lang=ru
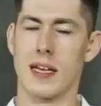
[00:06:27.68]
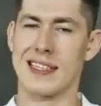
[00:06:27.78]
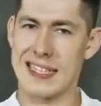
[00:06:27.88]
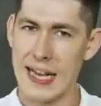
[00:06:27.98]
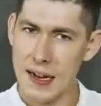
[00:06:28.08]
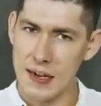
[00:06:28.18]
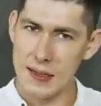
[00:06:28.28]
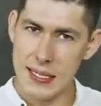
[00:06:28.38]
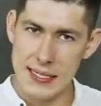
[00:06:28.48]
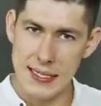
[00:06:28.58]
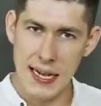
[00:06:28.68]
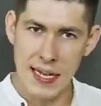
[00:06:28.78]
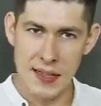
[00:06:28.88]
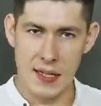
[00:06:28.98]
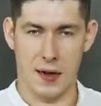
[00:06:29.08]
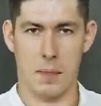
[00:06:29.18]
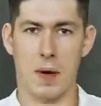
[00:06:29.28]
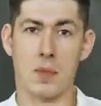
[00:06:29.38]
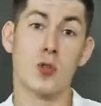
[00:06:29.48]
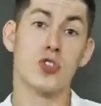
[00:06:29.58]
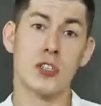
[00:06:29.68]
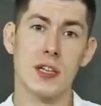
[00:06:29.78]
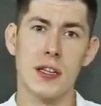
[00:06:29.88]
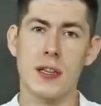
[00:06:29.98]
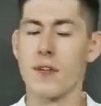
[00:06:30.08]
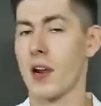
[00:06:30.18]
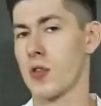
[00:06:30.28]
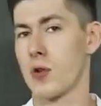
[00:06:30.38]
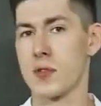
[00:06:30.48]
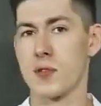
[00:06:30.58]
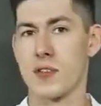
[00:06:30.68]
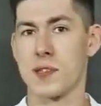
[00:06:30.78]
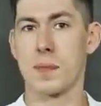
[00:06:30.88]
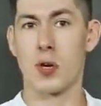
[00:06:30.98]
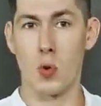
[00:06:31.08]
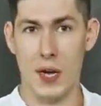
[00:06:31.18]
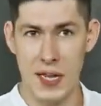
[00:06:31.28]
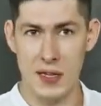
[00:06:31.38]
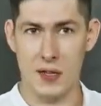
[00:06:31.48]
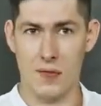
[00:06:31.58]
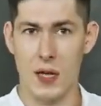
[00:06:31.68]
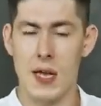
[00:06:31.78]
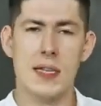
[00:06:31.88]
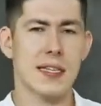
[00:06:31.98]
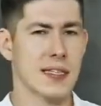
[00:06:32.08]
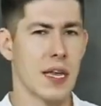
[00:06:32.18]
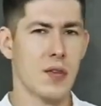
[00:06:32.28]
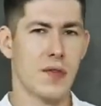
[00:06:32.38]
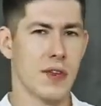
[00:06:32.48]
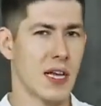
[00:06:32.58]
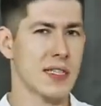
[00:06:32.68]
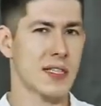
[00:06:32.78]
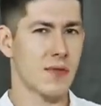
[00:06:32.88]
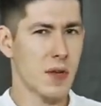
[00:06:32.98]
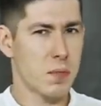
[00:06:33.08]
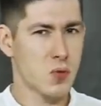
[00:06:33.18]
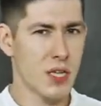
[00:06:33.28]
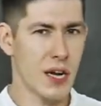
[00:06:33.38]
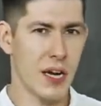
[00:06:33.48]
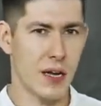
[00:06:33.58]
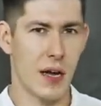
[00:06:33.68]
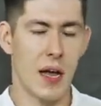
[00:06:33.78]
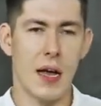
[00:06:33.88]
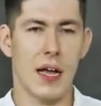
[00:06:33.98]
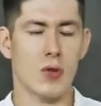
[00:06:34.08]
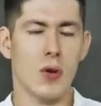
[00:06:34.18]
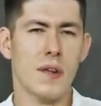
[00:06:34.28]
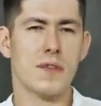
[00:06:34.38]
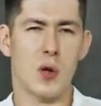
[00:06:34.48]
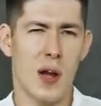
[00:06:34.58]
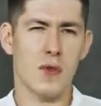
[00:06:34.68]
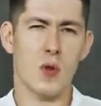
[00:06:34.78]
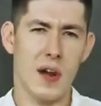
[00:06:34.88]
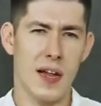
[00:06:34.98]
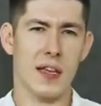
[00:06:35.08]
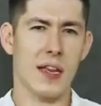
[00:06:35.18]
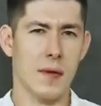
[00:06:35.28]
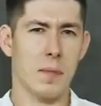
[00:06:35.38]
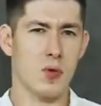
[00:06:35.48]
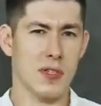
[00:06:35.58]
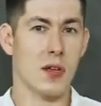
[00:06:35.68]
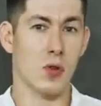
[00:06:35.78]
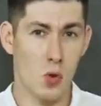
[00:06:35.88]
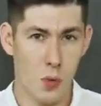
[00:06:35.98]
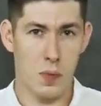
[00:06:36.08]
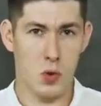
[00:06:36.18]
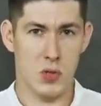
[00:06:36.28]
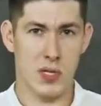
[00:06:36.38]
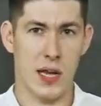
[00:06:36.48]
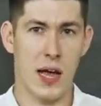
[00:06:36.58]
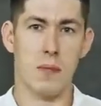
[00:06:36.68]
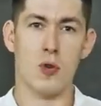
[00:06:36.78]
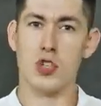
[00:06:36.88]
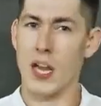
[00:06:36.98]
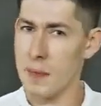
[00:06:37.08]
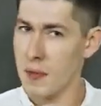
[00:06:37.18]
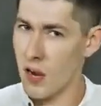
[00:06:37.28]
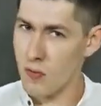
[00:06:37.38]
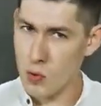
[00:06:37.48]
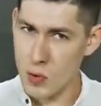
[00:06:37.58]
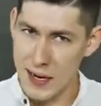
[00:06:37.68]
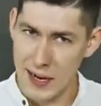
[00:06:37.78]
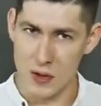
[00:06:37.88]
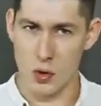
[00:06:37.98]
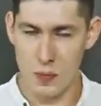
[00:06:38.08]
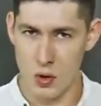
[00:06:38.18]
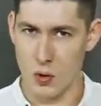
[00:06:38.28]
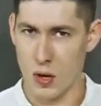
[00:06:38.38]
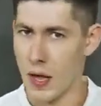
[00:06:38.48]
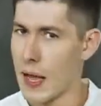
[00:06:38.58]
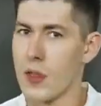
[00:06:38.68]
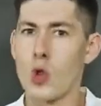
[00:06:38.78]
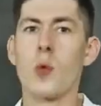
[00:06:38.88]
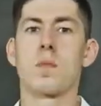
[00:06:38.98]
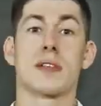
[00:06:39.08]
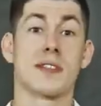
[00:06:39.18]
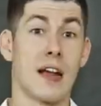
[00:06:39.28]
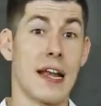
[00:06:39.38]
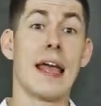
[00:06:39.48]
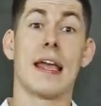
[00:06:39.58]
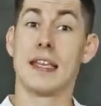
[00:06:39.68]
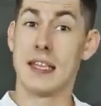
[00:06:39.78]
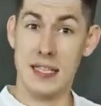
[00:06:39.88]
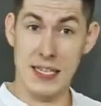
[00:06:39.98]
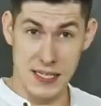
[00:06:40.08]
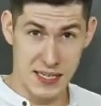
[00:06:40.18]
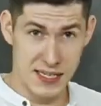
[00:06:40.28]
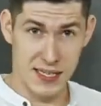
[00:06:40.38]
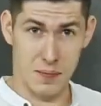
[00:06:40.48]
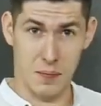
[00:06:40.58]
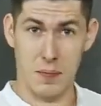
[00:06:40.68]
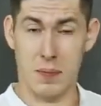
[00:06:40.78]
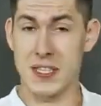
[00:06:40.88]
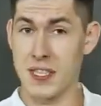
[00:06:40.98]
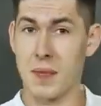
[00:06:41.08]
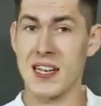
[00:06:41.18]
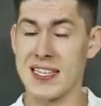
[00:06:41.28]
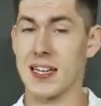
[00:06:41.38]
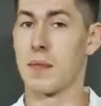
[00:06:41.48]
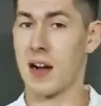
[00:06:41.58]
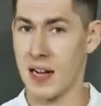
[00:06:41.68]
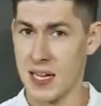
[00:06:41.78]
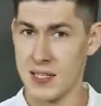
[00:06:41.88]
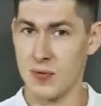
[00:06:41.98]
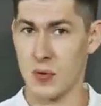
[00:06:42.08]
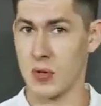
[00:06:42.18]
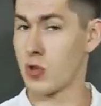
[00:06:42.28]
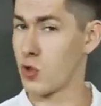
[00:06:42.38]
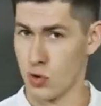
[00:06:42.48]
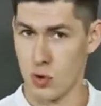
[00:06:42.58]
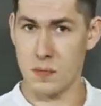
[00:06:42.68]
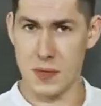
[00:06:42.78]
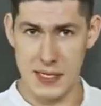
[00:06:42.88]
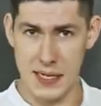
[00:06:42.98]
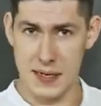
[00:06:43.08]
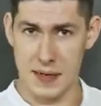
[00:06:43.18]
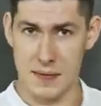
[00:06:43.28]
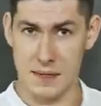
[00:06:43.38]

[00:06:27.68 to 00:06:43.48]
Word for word: Закрытость данных, помноженная на вероломство спекулянтов, создает финансовые пузыри, которые все равно рано или поздно лопаются, обрушая мировую экономику, но позволяя единицам подниматься к богатству на чужой беде.